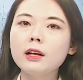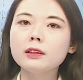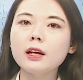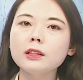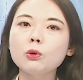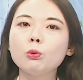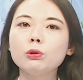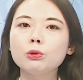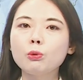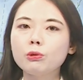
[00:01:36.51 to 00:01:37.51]
따라서
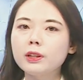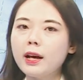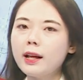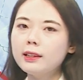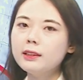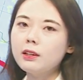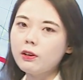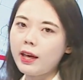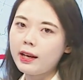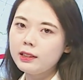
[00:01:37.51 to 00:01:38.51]
오늘도 우리나라는
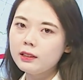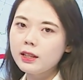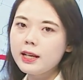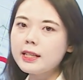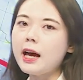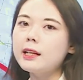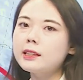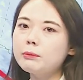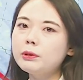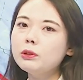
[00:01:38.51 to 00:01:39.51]
이렇게 크게 자리
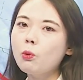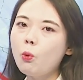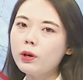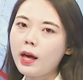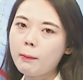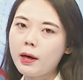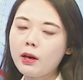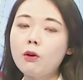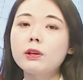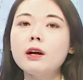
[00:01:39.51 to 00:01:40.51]
잡은 고기압의
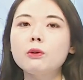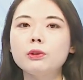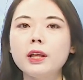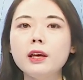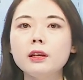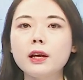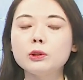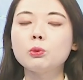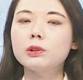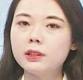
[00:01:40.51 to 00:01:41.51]
영향권에
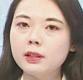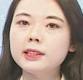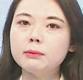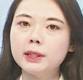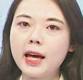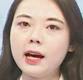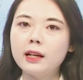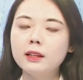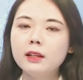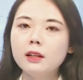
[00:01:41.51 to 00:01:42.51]
계속 들겠습니다.
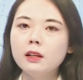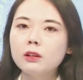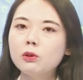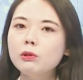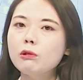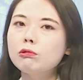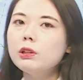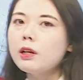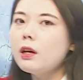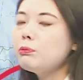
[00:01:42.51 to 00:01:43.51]
그런데 우리나라